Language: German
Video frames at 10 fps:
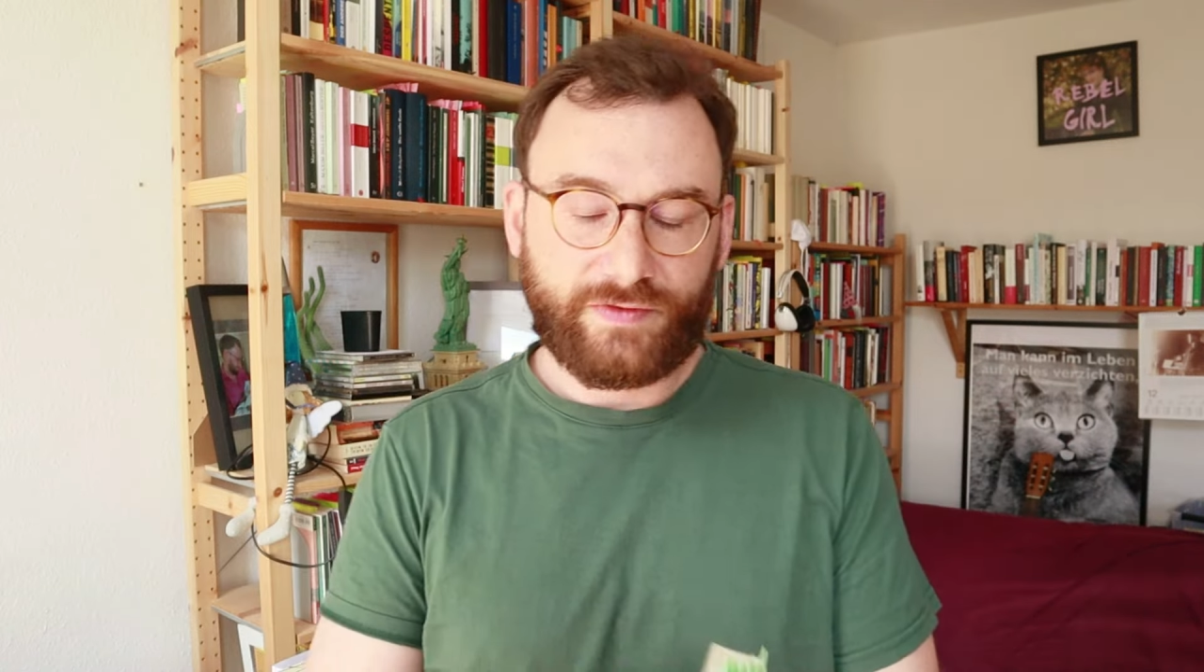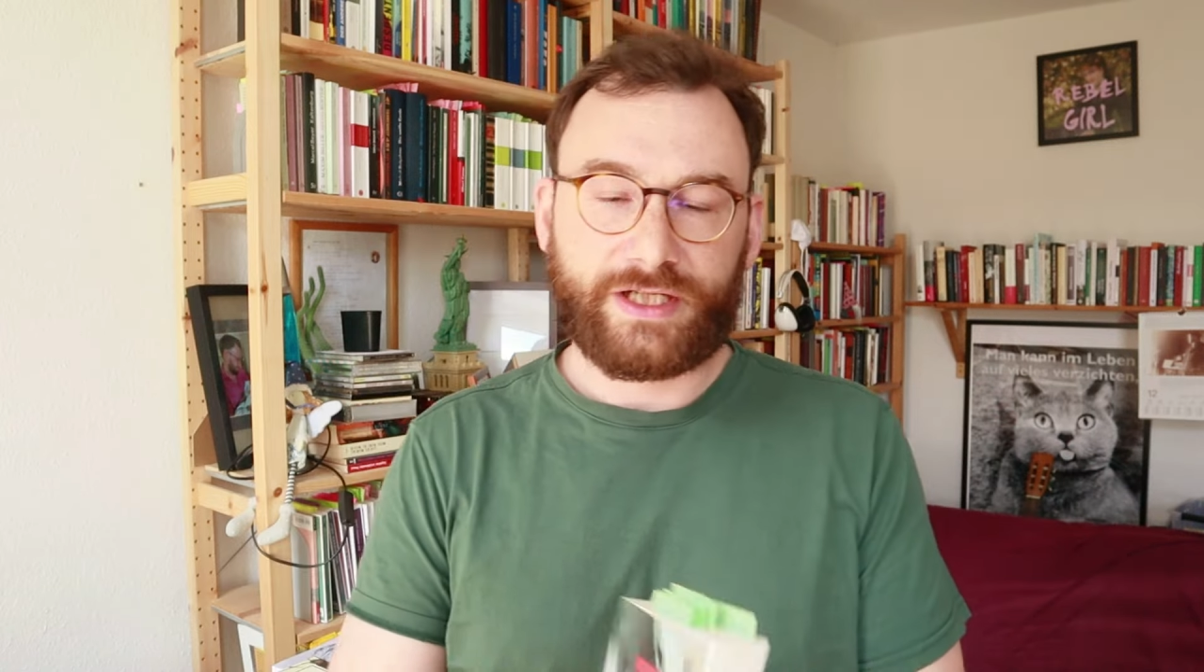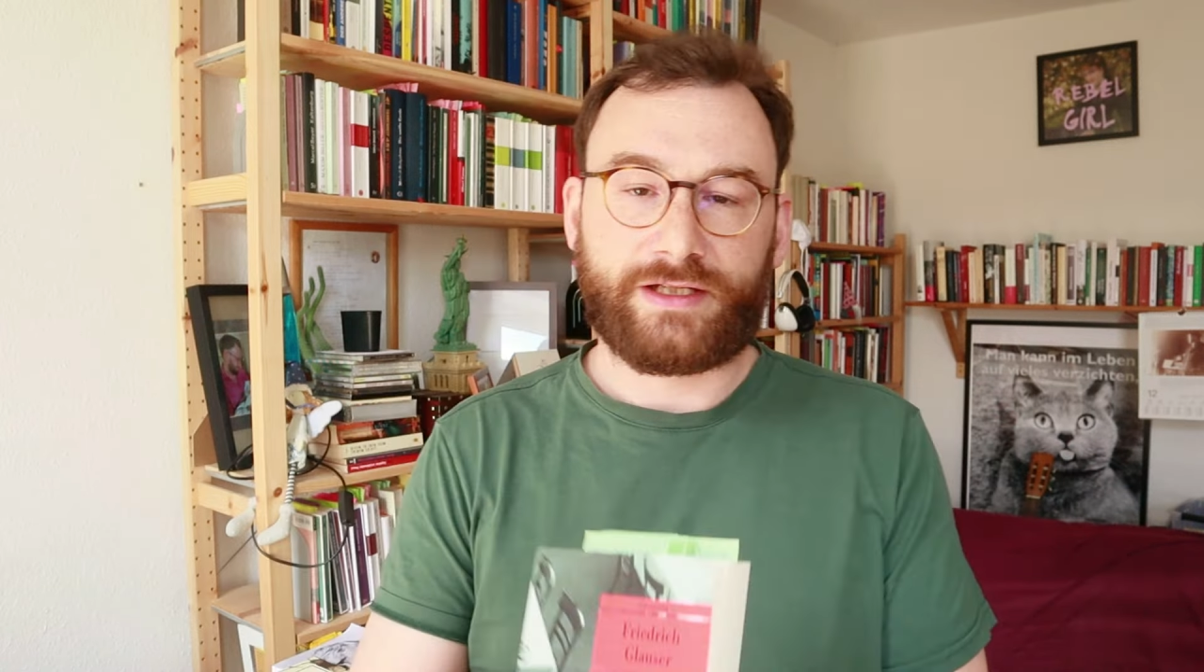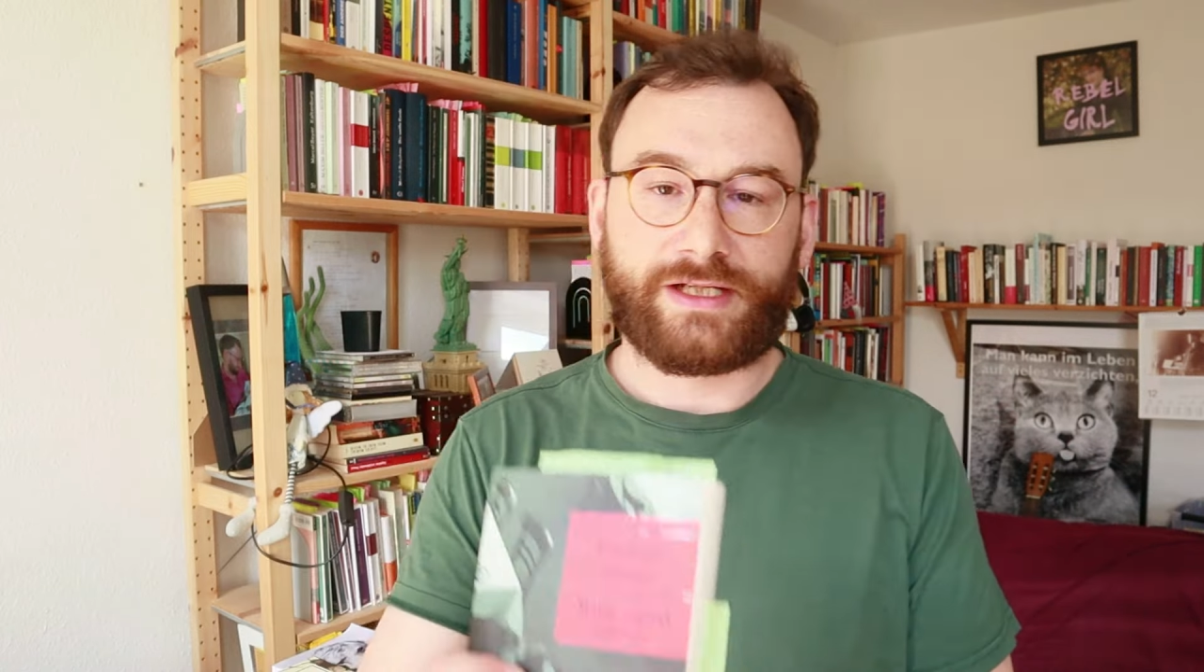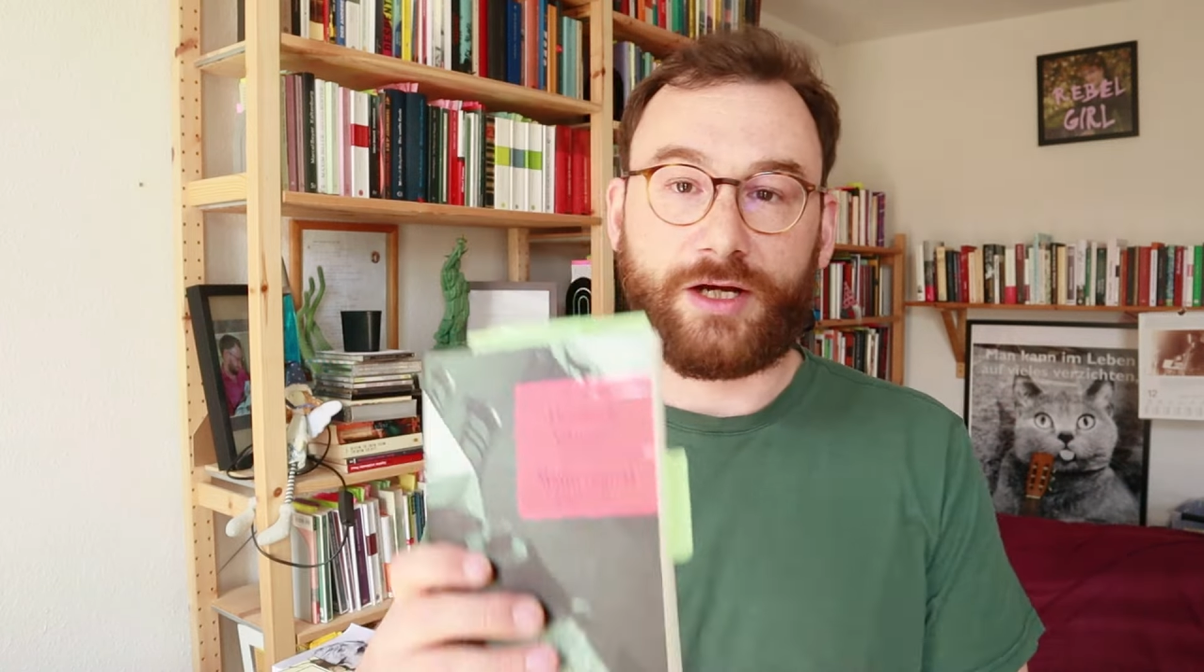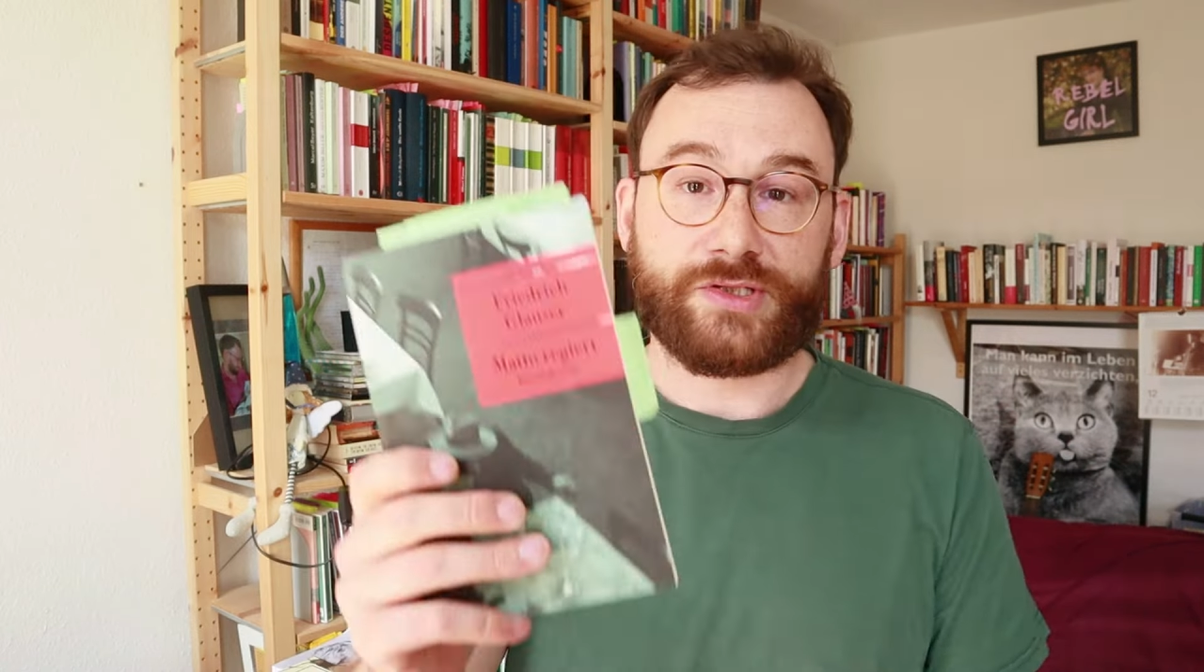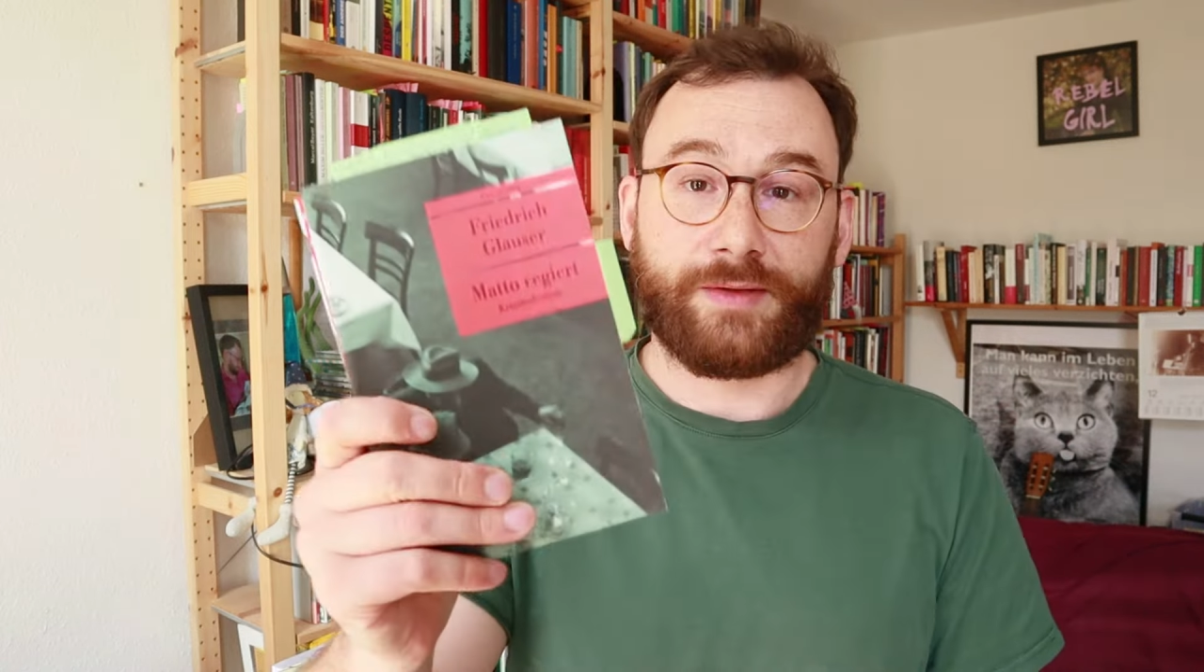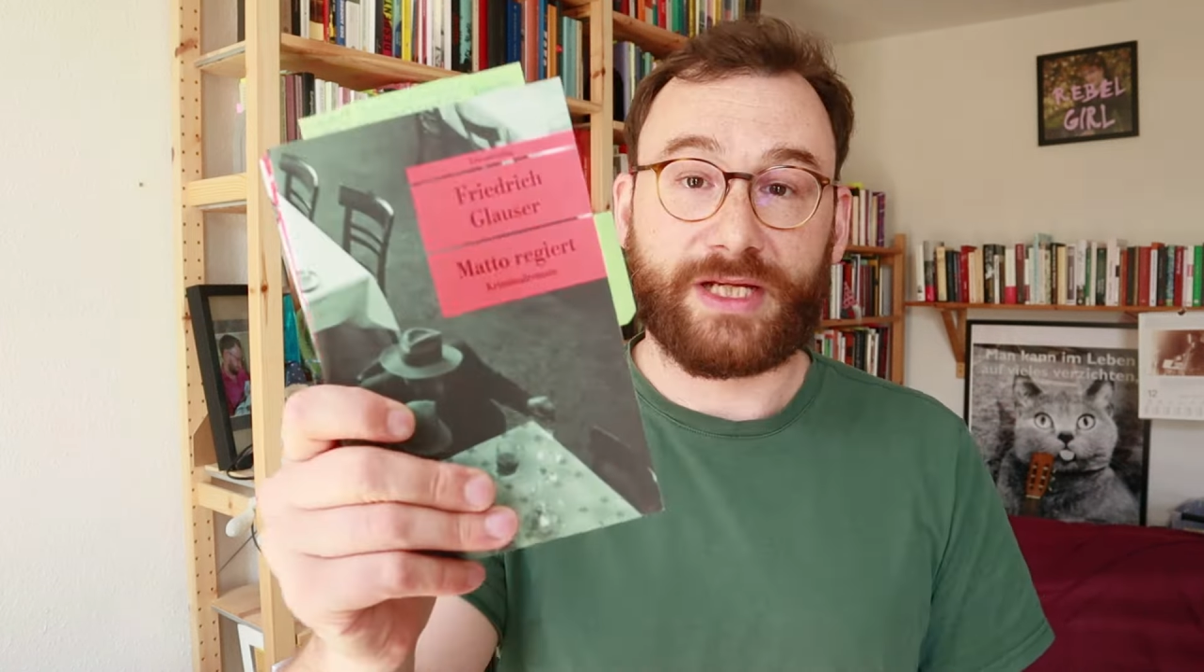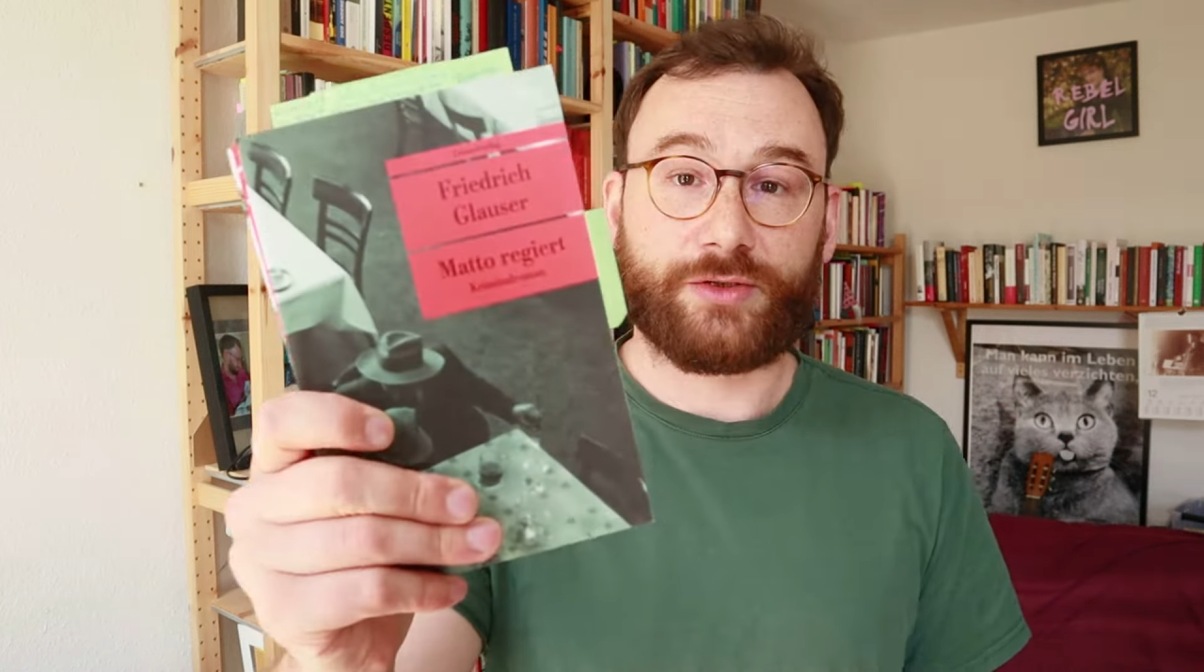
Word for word: Friedrich Glauser